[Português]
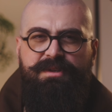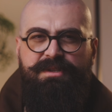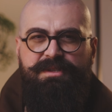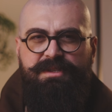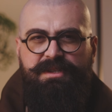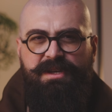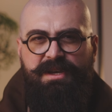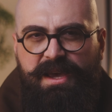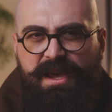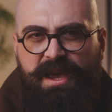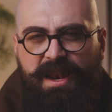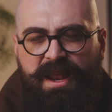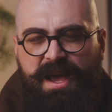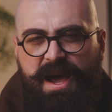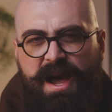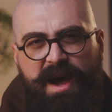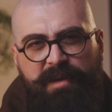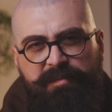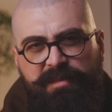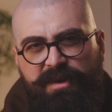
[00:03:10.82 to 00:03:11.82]
11,
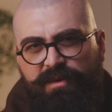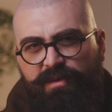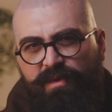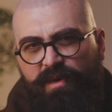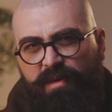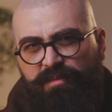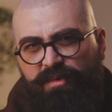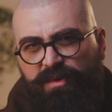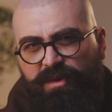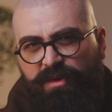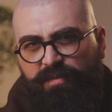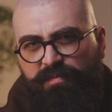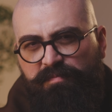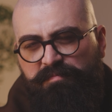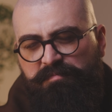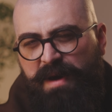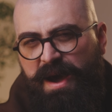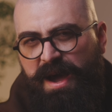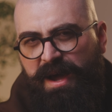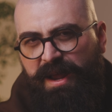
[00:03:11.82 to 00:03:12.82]
ela abre como que
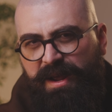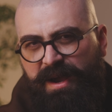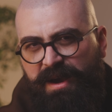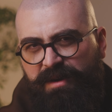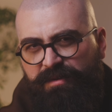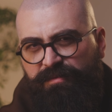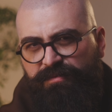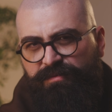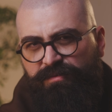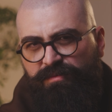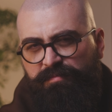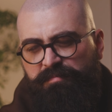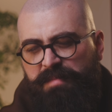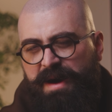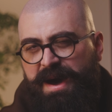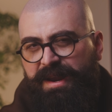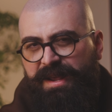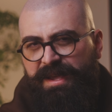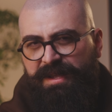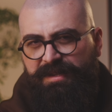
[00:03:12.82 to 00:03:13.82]
um parágrafo, um
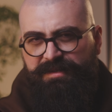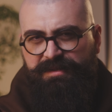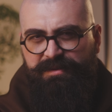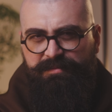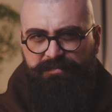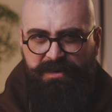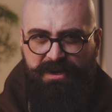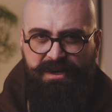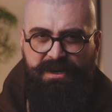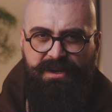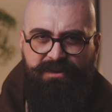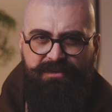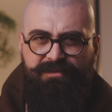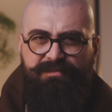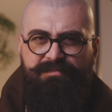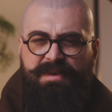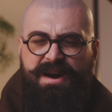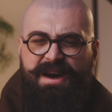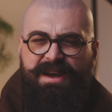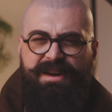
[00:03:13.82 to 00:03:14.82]
parêntese, perdão,
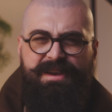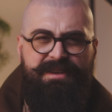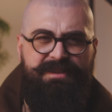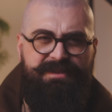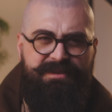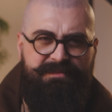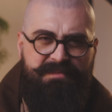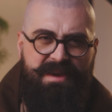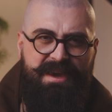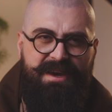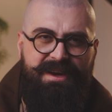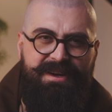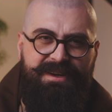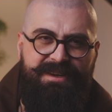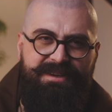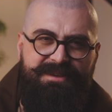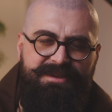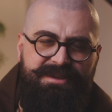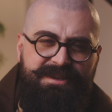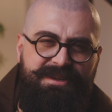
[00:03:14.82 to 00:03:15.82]
um parêntese bem
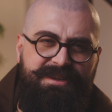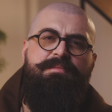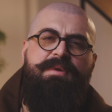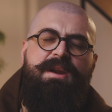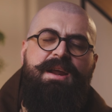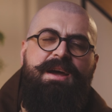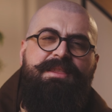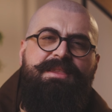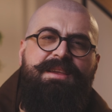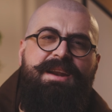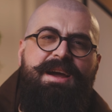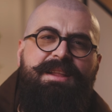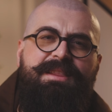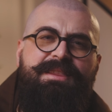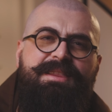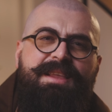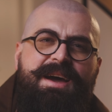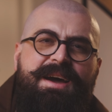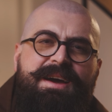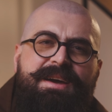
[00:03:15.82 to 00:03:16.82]
grande, para
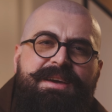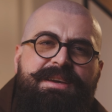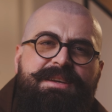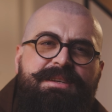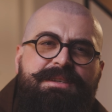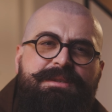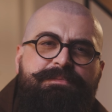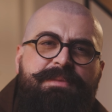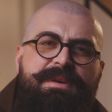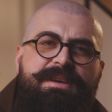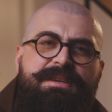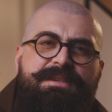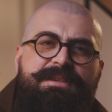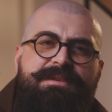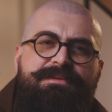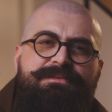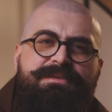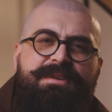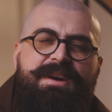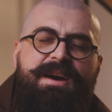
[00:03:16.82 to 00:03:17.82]
tratar
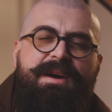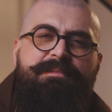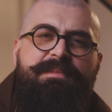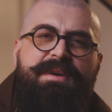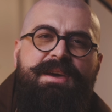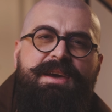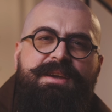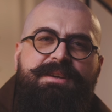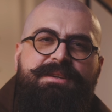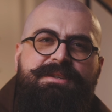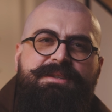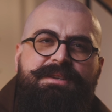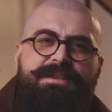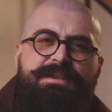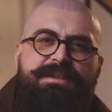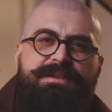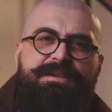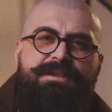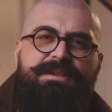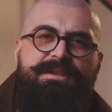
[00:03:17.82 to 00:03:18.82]
especificamente
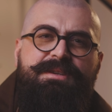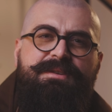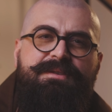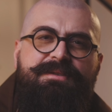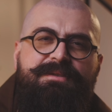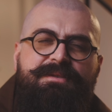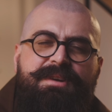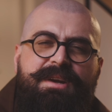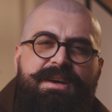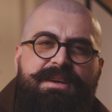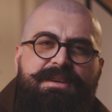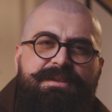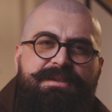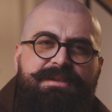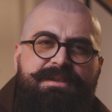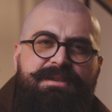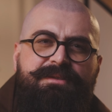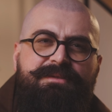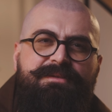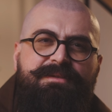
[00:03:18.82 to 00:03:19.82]
de
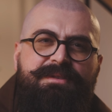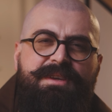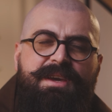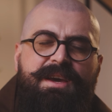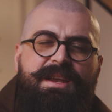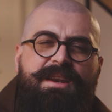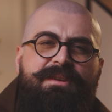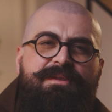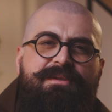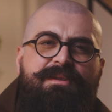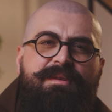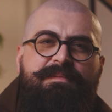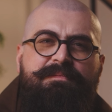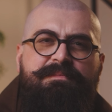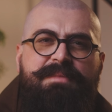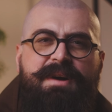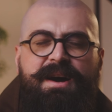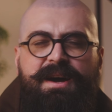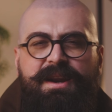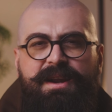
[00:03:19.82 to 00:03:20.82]
oração e ela
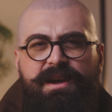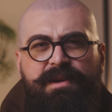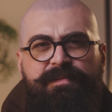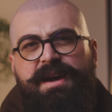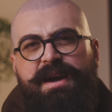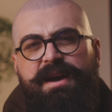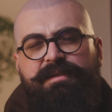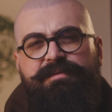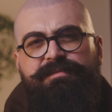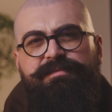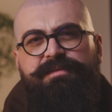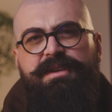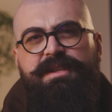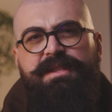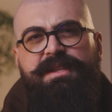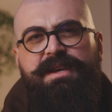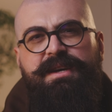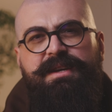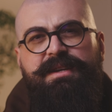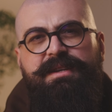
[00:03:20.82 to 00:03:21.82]
compara a
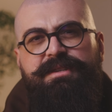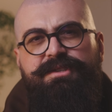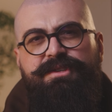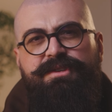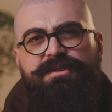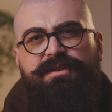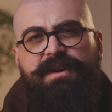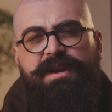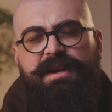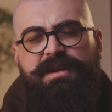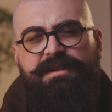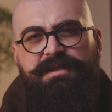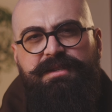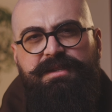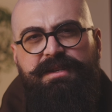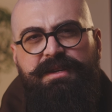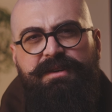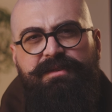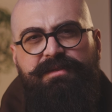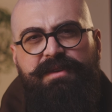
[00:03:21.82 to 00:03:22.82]
vida de
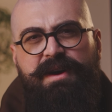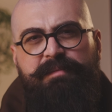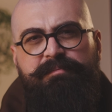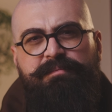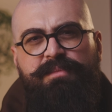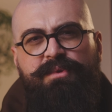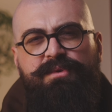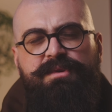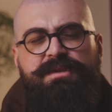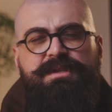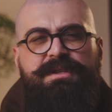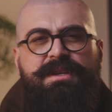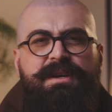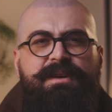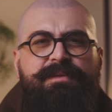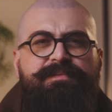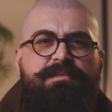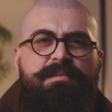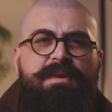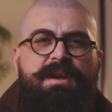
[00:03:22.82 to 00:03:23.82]
oração, a
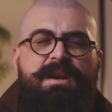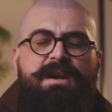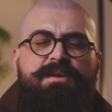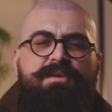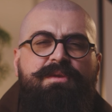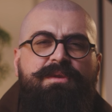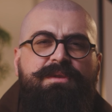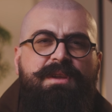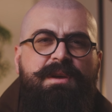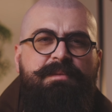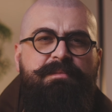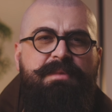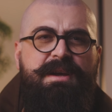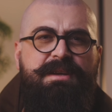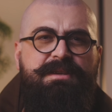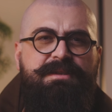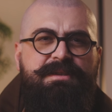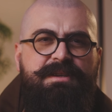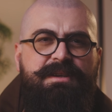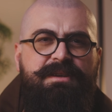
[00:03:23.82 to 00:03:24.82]
busca pela
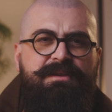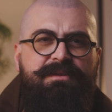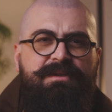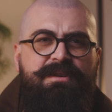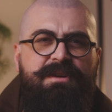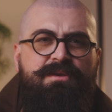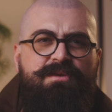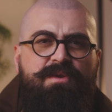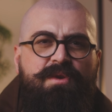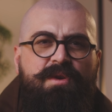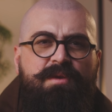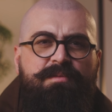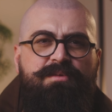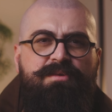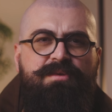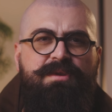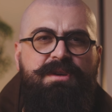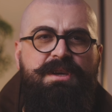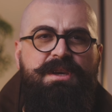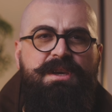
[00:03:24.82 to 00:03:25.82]
contemplação,
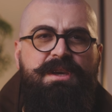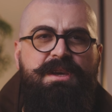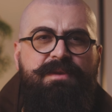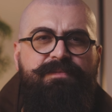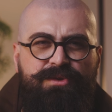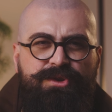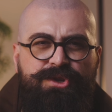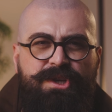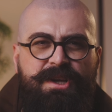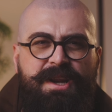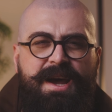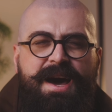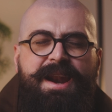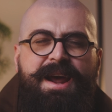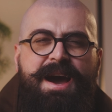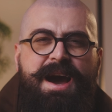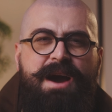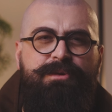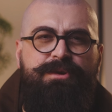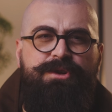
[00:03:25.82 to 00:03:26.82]
como que o tirar
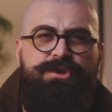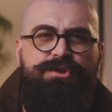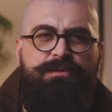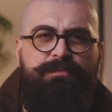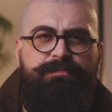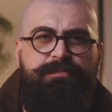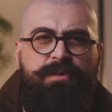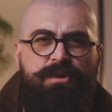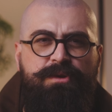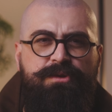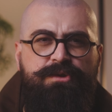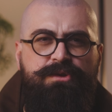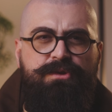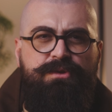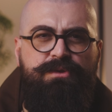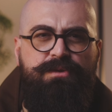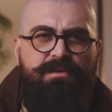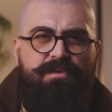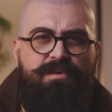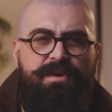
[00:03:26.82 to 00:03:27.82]
água de um
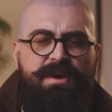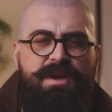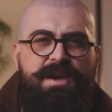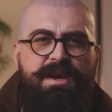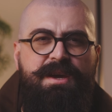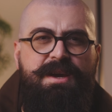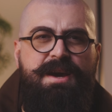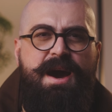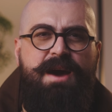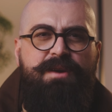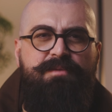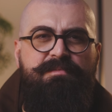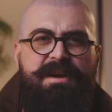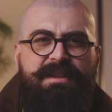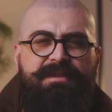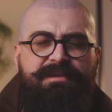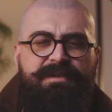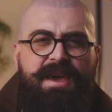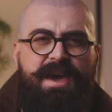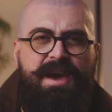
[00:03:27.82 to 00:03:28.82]
poço, o irrigar
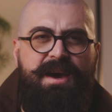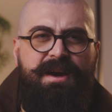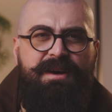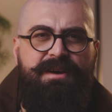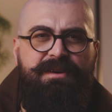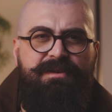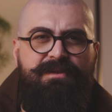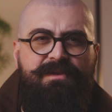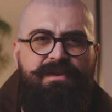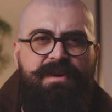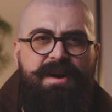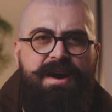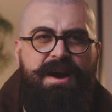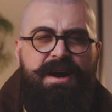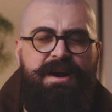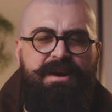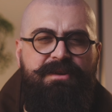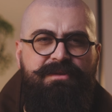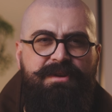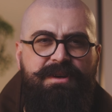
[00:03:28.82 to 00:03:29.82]
uma terra com a
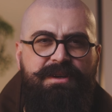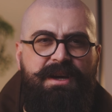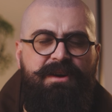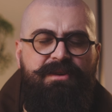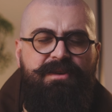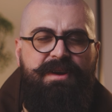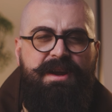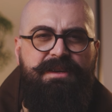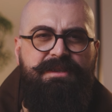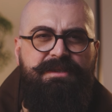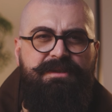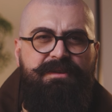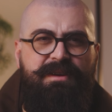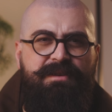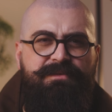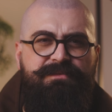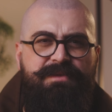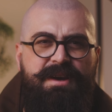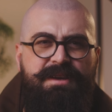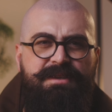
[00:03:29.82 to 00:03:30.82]
água. A oração
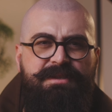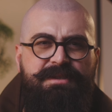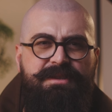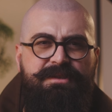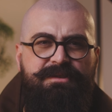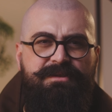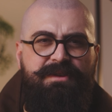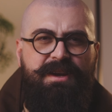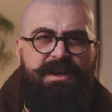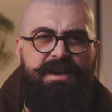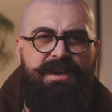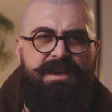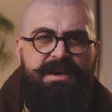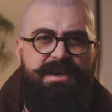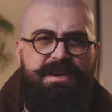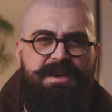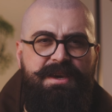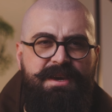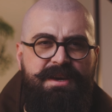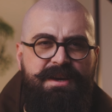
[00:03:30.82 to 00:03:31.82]
ela faz isso, ela
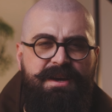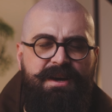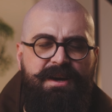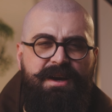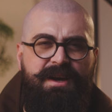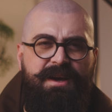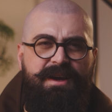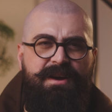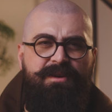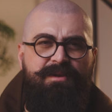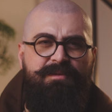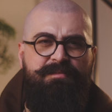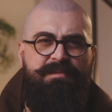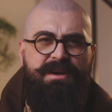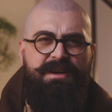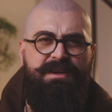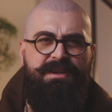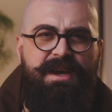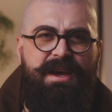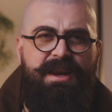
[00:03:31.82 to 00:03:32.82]
irriga a
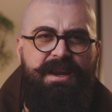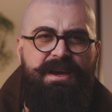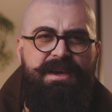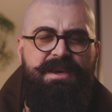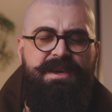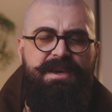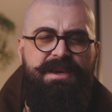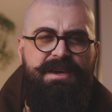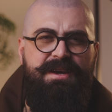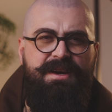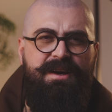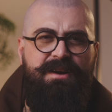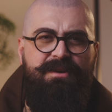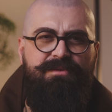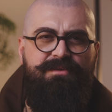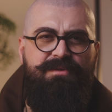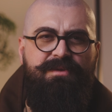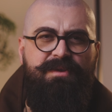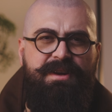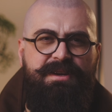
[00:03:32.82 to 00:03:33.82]
alma, ela irriga
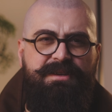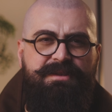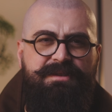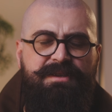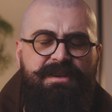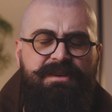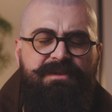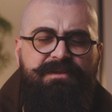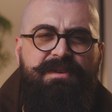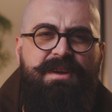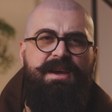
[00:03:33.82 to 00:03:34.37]
o coração,